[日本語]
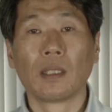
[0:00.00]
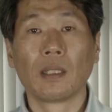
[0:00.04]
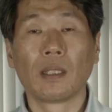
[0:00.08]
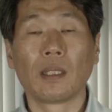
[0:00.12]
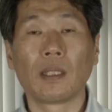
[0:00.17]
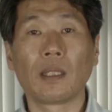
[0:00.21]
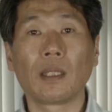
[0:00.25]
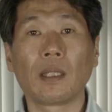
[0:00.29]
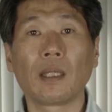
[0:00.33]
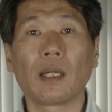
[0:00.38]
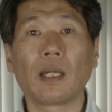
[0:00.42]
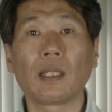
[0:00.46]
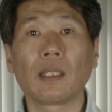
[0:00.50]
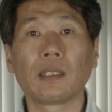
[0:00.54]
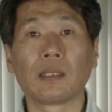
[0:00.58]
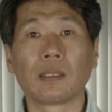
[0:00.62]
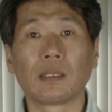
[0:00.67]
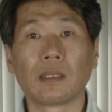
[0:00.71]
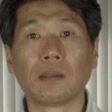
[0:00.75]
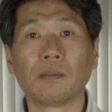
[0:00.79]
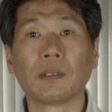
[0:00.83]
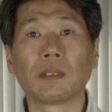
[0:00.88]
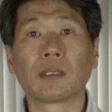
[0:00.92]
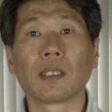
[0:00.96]
AI
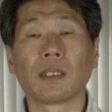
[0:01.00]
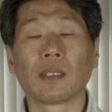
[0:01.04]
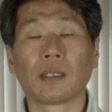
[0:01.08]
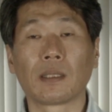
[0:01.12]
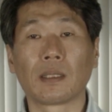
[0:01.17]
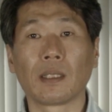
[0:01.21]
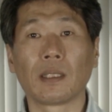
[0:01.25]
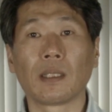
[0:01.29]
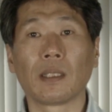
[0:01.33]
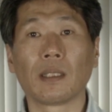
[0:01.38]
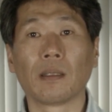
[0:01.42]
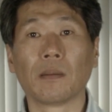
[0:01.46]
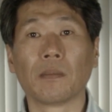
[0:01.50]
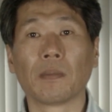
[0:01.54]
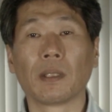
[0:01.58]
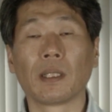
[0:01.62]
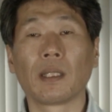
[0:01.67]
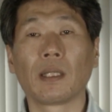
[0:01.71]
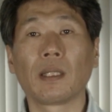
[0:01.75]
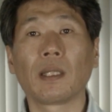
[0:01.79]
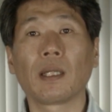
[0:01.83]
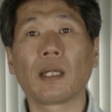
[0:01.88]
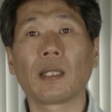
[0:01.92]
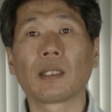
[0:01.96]
に見せて、
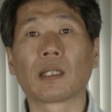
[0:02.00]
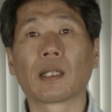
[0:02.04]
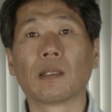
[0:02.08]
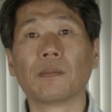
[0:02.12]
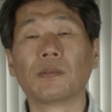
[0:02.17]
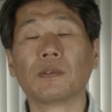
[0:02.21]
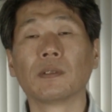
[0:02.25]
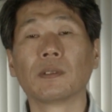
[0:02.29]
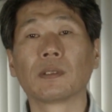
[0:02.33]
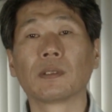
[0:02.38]
AI が分